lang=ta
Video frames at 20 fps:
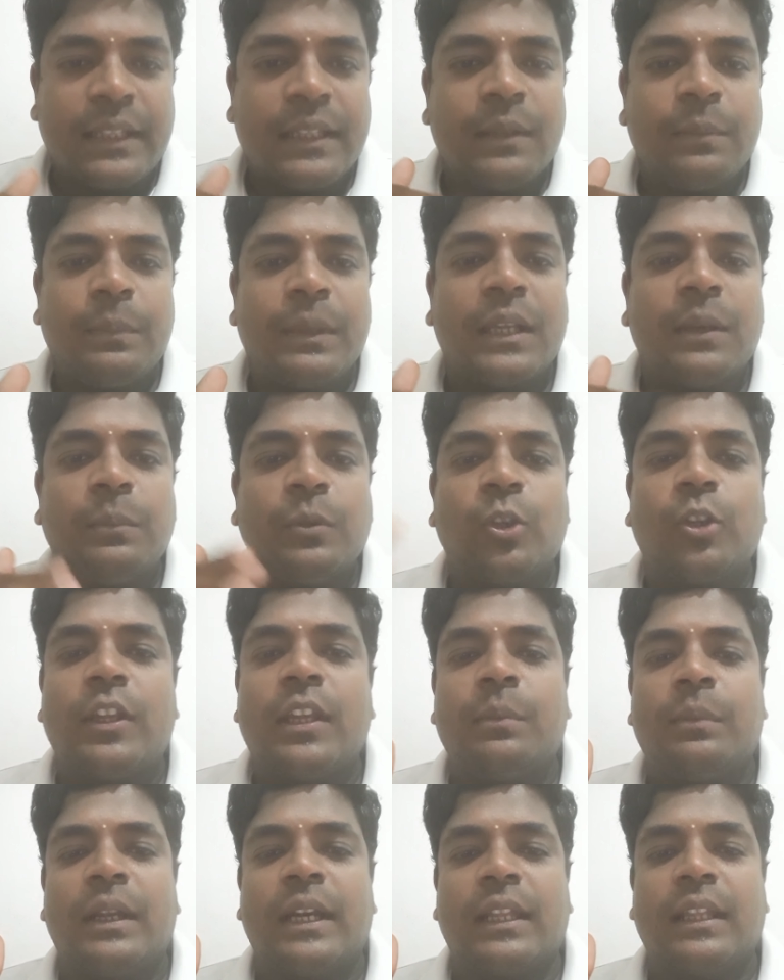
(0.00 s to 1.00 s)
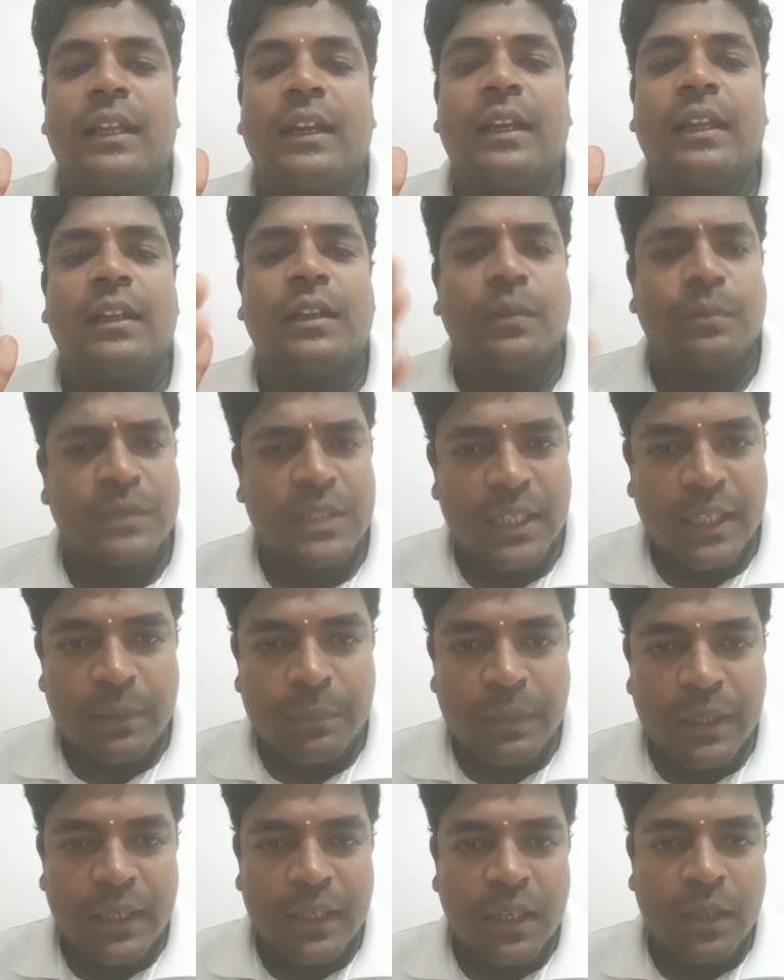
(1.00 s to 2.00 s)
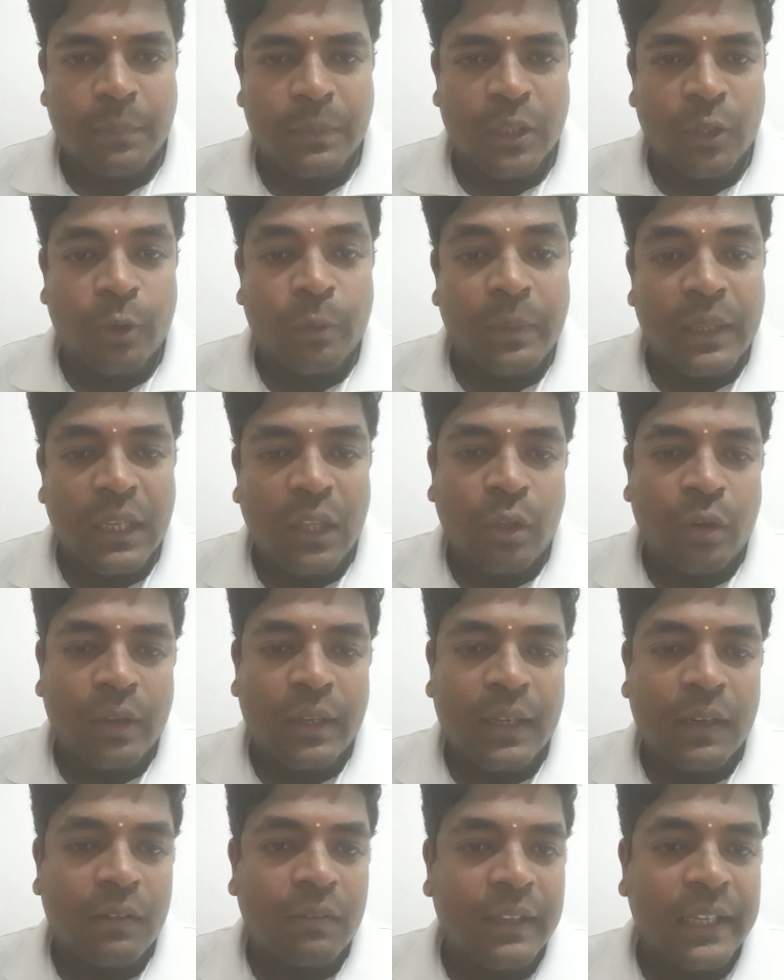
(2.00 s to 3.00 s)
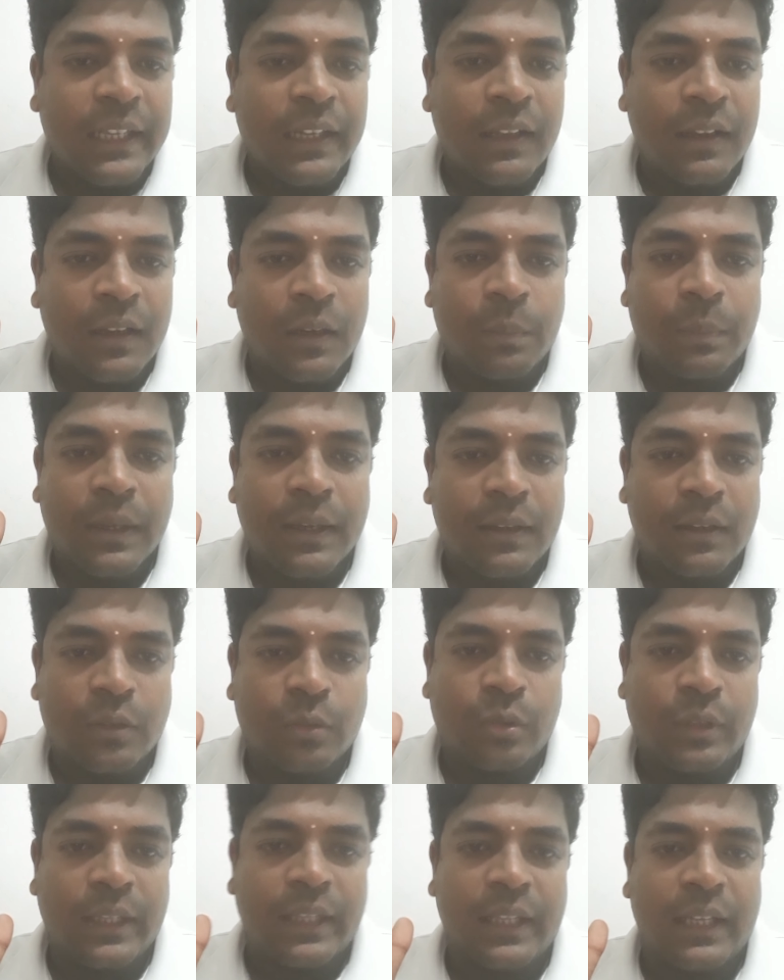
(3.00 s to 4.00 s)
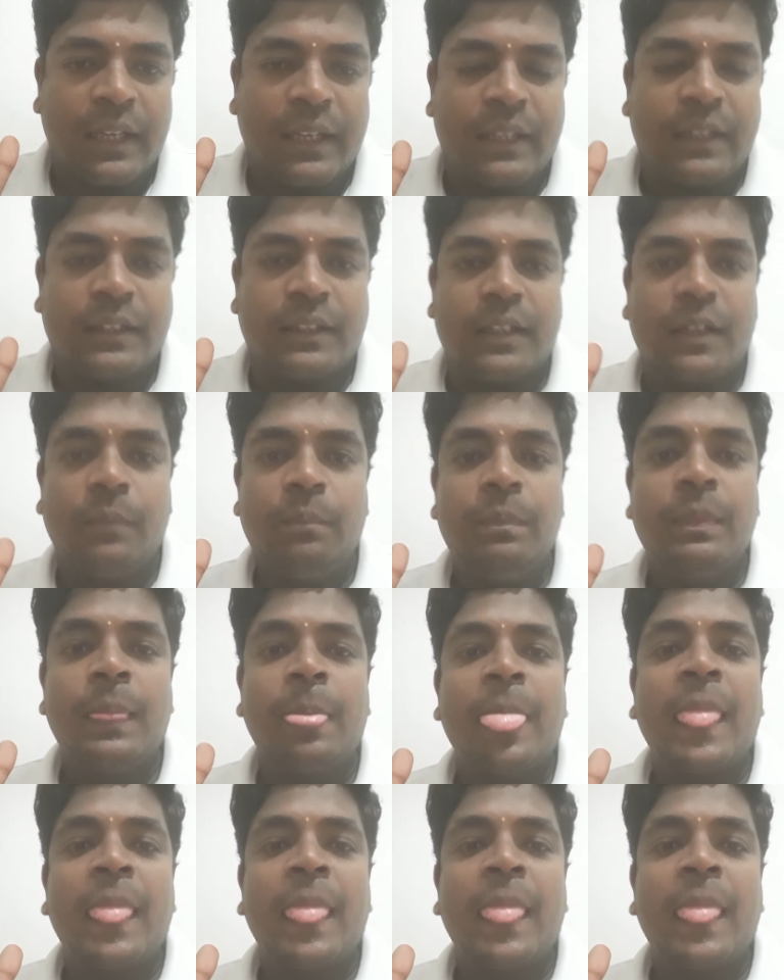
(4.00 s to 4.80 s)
இது மிக முக்கியமானதாக இருக்கும் செகண்ட் பாட்டிலையும் இது ஒரு பெரிய ஒரு கேள்விக்கு நாங்கள் பார்க்கக்கூடியதாக இருக்கும்